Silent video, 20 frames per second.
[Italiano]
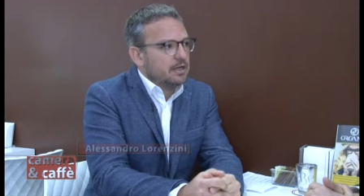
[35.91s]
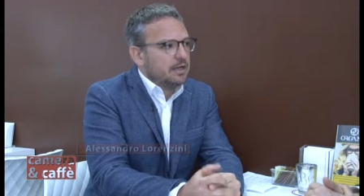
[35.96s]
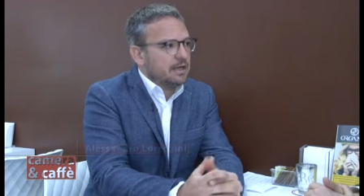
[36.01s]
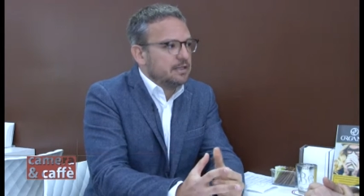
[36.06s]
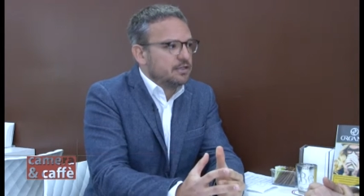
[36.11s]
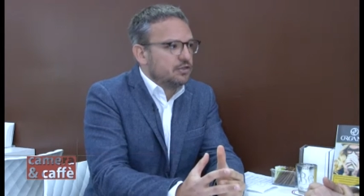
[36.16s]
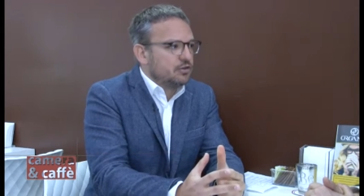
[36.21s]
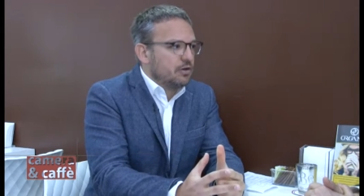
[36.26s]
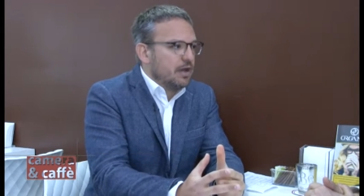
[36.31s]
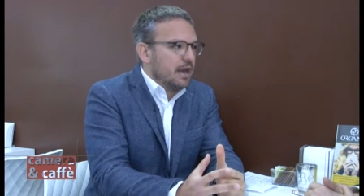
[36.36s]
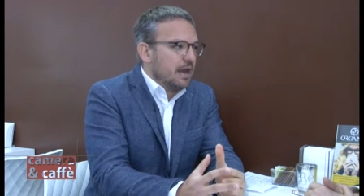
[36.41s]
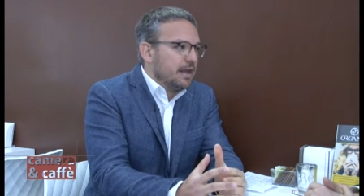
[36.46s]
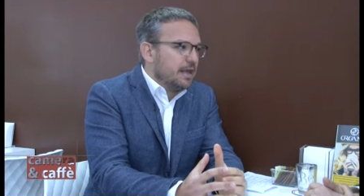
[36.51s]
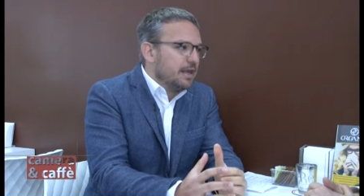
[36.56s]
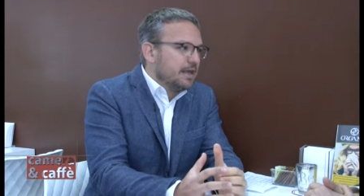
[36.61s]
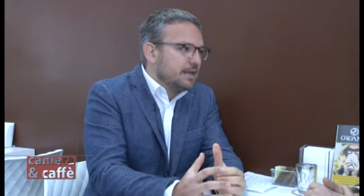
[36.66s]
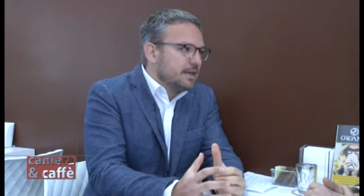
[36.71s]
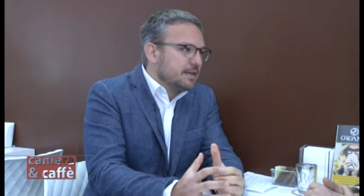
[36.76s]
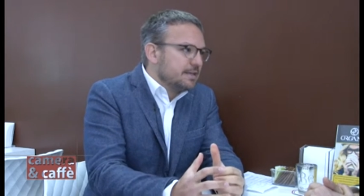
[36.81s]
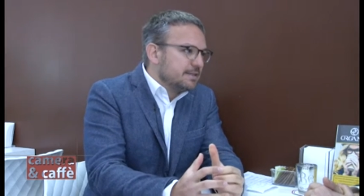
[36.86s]

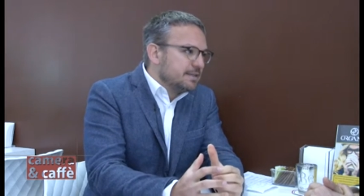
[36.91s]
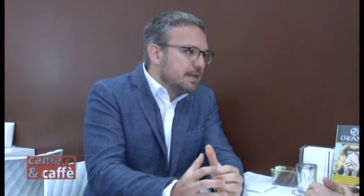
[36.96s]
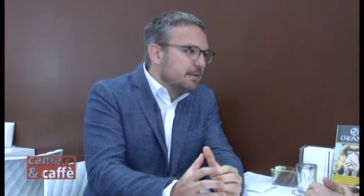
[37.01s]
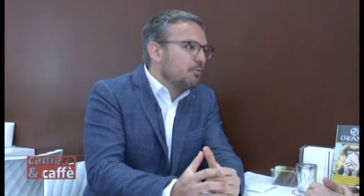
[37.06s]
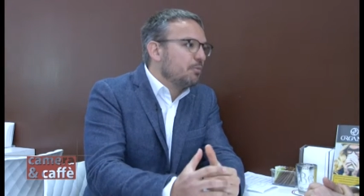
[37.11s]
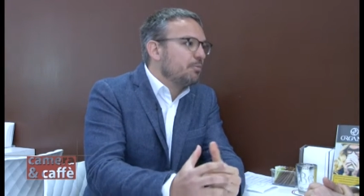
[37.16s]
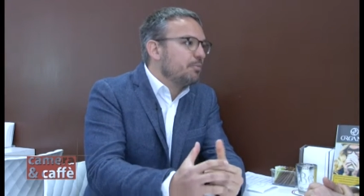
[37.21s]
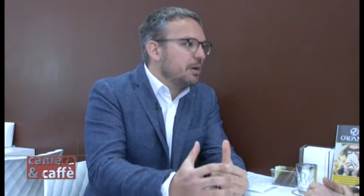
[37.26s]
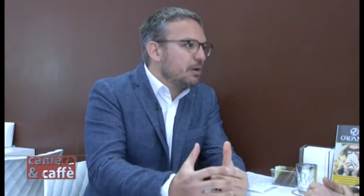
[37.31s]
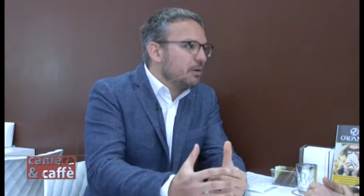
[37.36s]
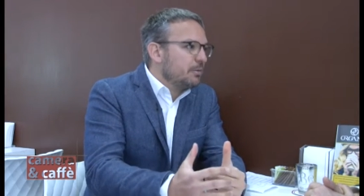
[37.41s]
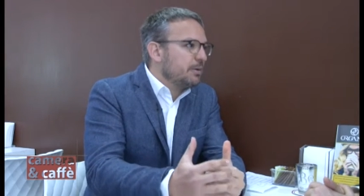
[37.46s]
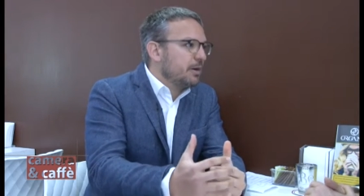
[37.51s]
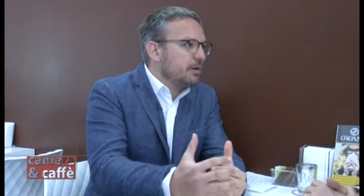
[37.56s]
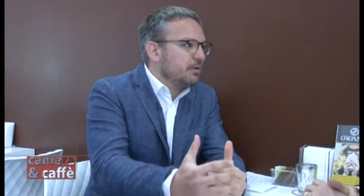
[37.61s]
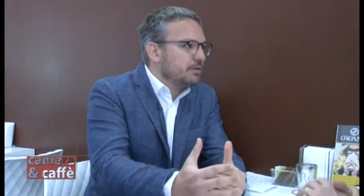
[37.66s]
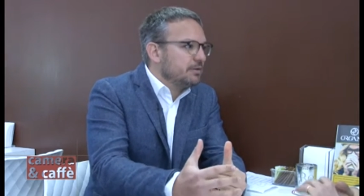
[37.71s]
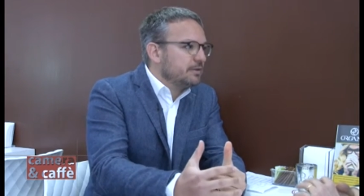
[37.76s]
nazionale. Stiamo piano piano